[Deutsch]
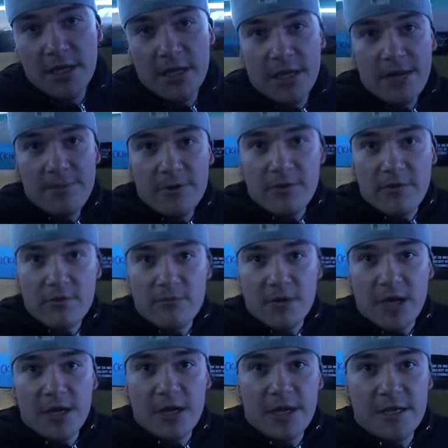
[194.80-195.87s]
Klappe
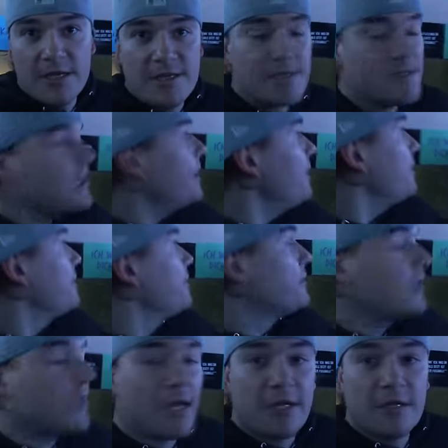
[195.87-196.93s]
zumache, dann ist es eh eine
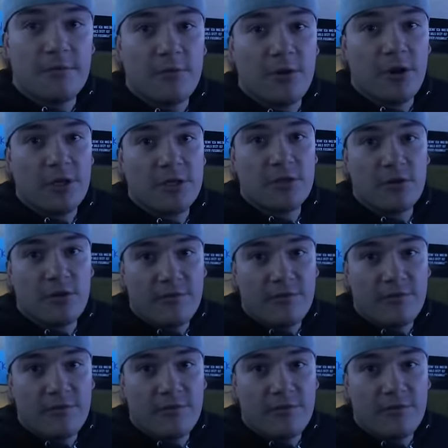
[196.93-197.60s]
indirekte Beleuchtung.